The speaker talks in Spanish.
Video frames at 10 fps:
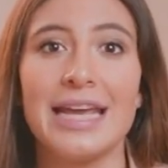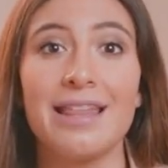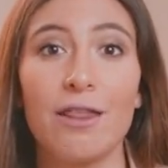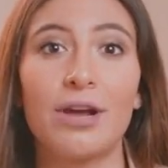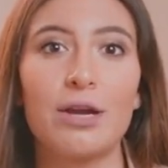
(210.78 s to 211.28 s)

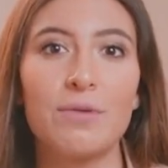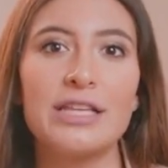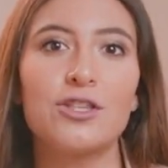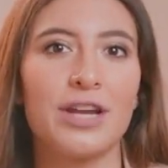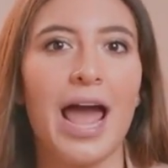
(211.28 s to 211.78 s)
Y dado que en una
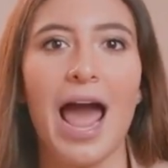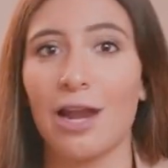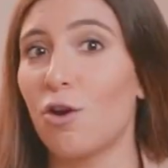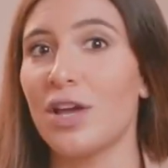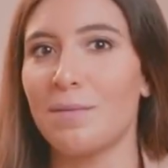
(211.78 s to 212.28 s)
historia
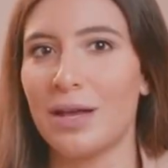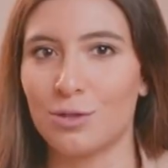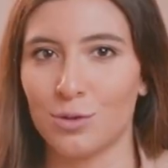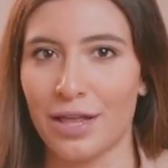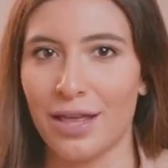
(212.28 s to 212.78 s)
algo iba
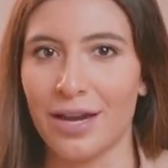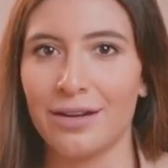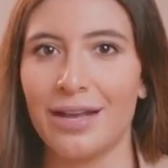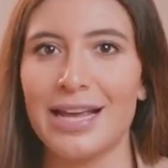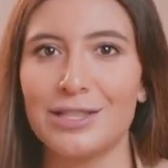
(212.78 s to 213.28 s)
a
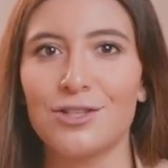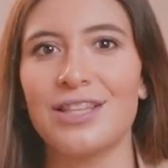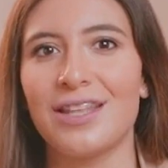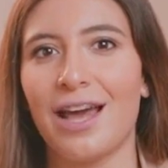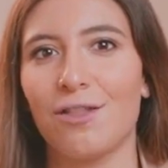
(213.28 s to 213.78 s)
suceder, estos
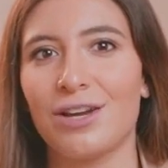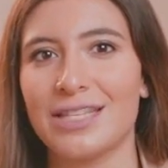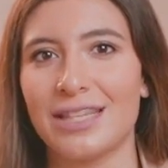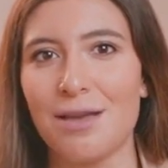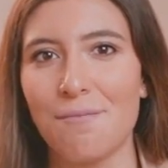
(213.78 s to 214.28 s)

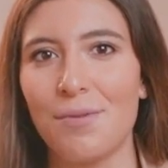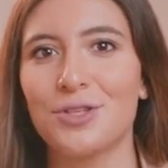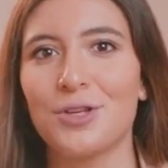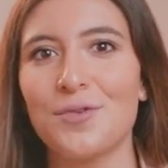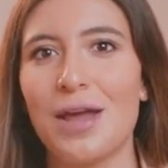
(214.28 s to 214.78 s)
indicadores de
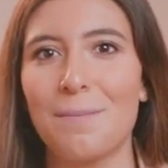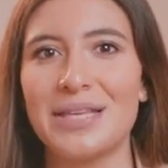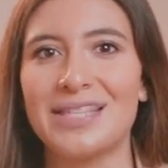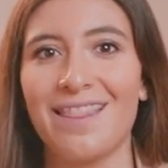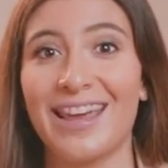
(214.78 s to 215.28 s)
tiempo son una
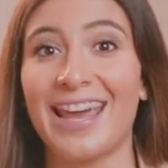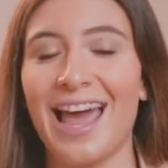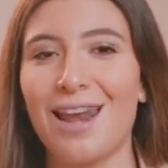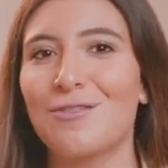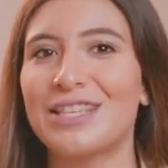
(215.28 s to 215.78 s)
pista de
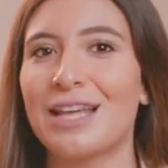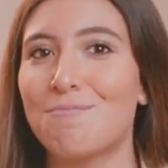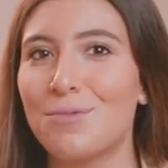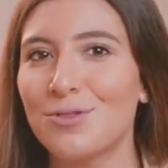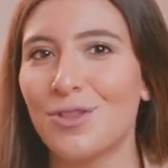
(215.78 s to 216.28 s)
que algo está
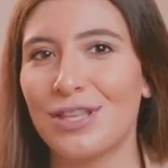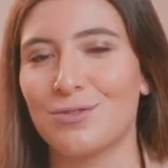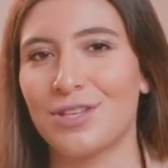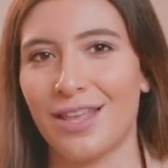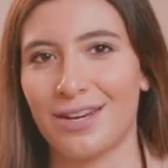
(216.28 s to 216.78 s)
a punto de
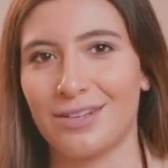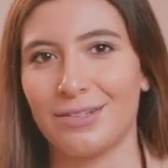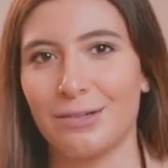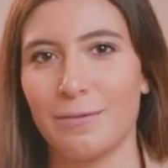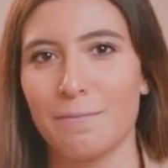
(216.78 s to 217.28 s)
suceder.
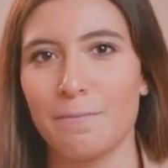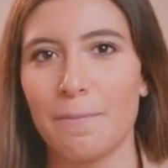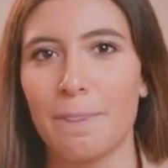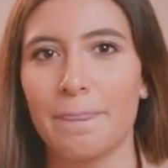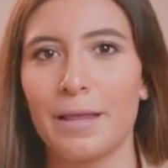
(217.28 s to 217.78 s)

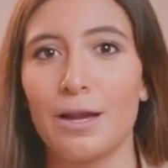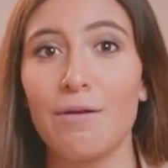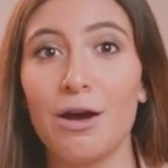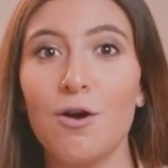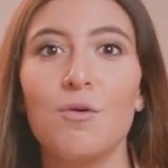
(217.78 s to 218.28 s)

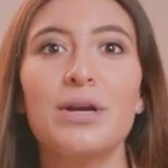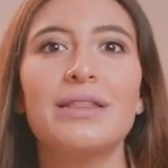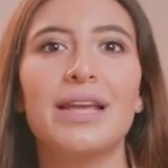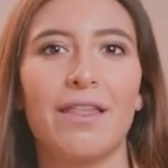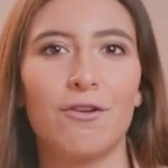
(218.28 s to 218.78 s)
Luego, un
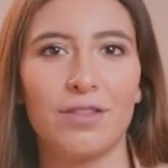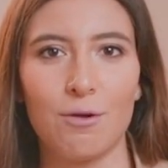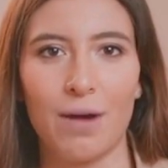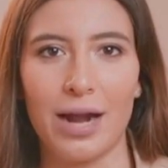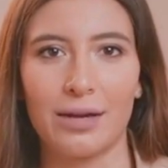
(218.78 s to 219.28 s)
indicador de
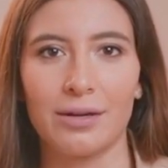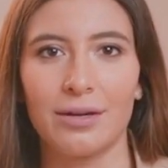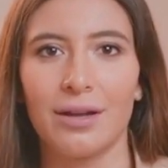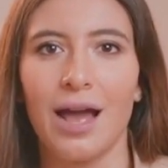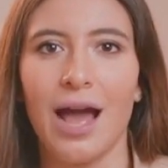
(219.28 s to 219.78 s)
lugar.
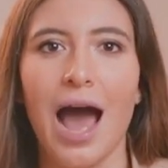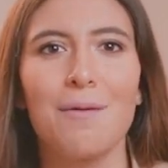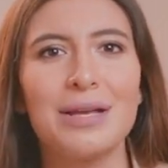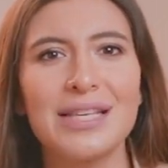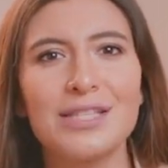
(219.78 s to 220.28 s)

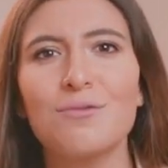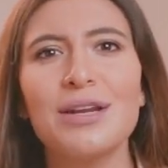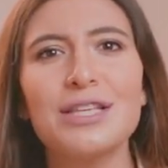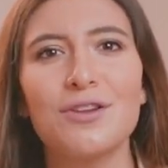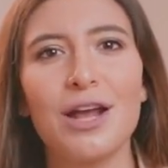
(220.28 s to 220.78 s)
A veces
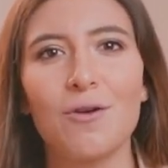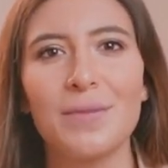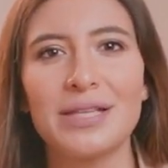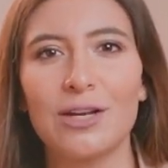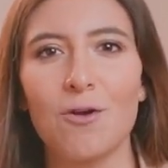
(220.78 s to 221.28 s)
una historia
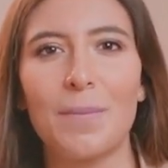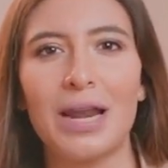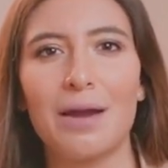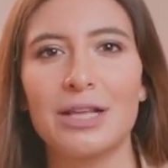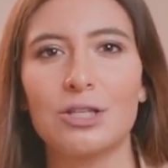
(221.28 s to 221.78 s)
comienza con
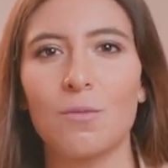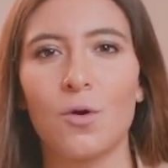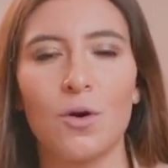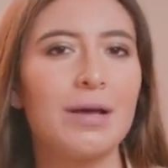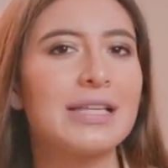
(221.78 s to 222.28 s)
palabras
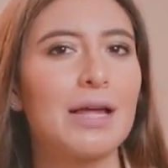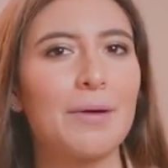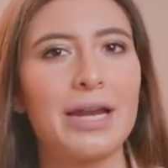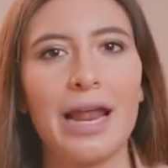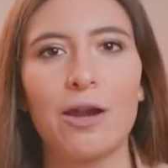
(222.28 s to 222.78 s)
como
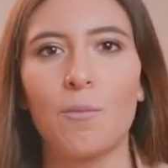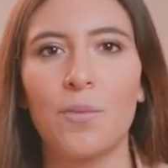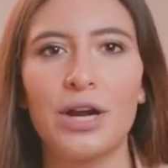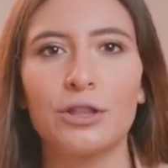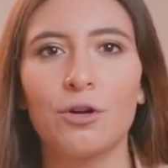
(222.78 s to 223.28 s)
estaba en el
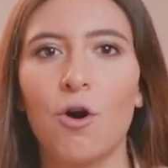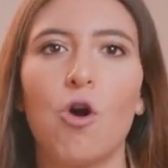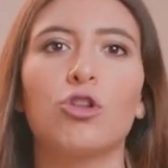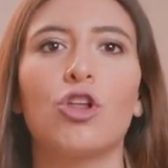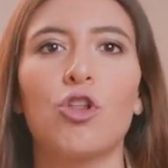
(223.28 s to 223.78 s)
aeropuerto
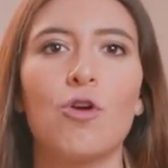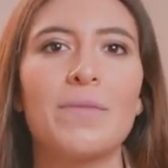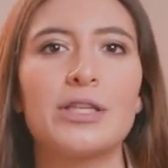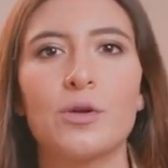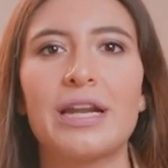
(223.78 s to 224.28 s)
o todo
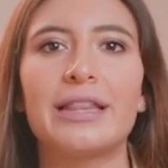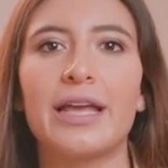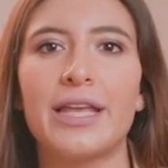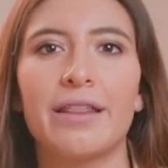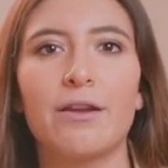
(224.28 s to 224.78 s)
comenzó en el
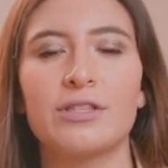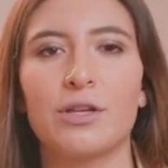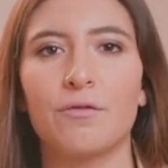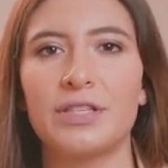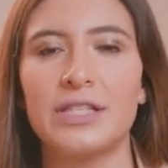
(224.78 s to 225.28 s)
taller de
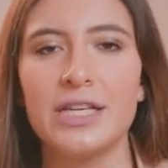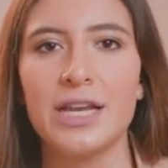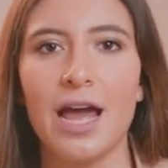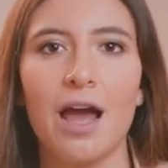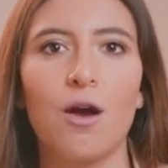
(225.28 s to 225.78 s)
nuestra
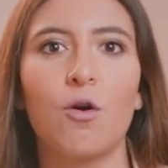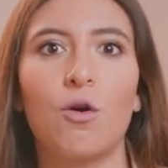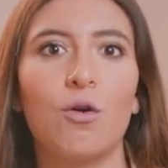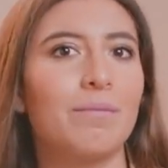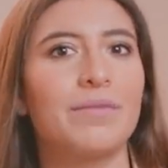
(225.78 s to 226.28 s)
oficina
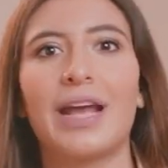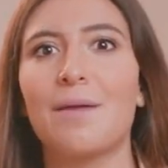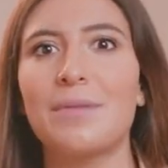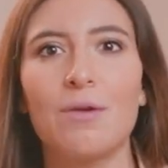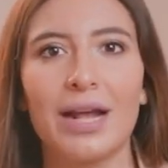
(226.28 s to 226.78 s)
o de
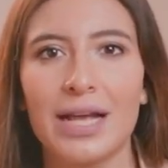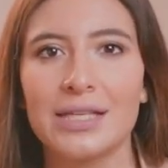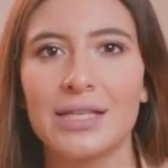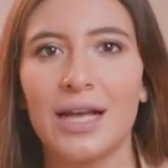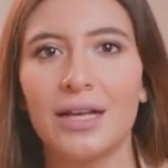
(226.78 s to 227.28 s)
camino a
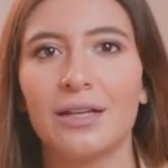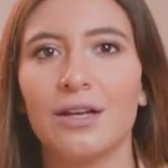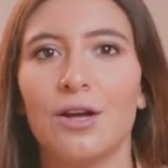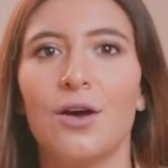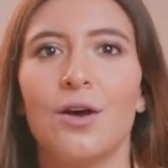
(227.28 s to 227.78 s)
casa.
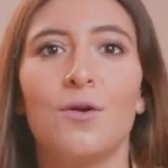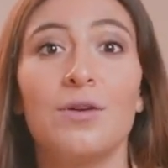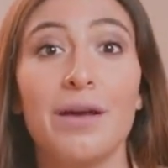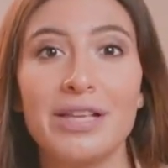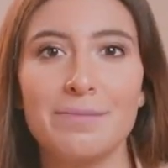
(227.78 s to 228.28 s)

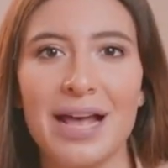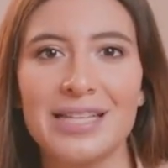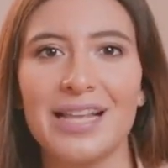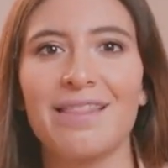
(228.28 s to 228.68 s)
Una vez más,